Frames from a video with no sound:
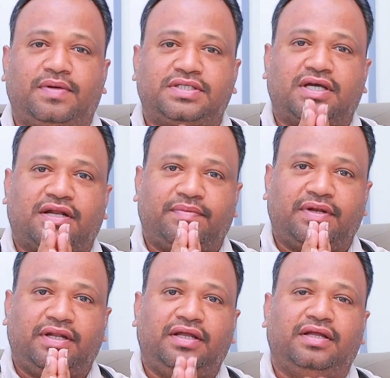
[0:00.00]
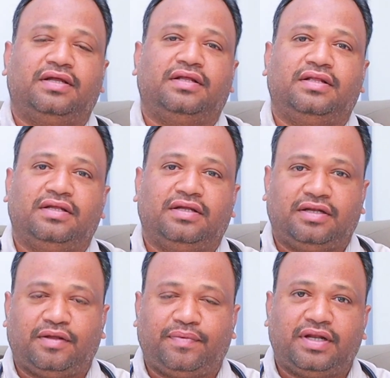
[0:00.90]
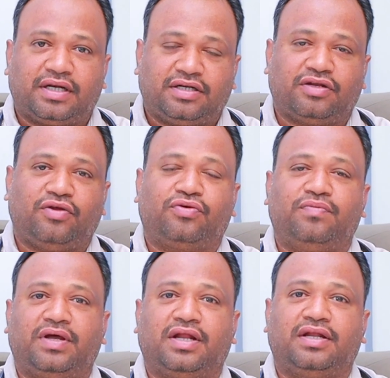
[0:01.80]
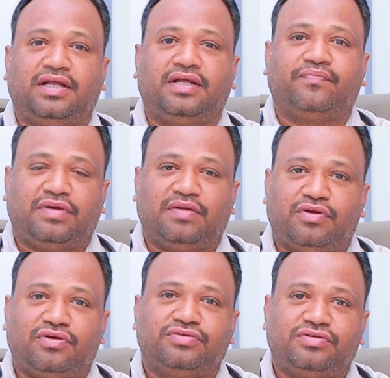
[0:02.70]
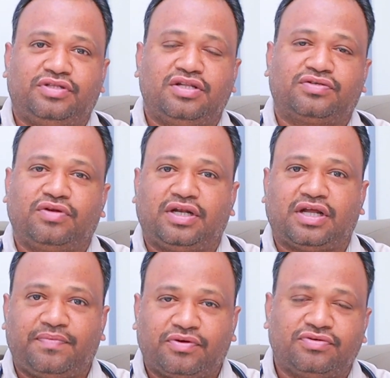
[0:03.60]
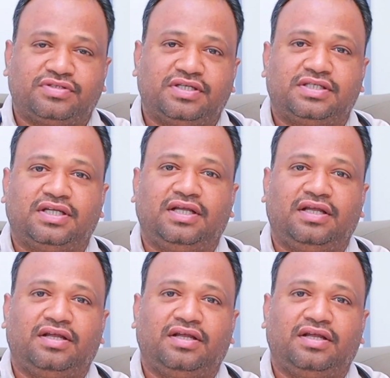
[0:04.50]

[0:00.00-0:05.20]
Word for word: నమస్కారం అండి నా పేరు డాక్టర్ రవికుమార్ అండి మనం ఈరోజు తెలుసుకునే టాపిక్ వచ్చేసి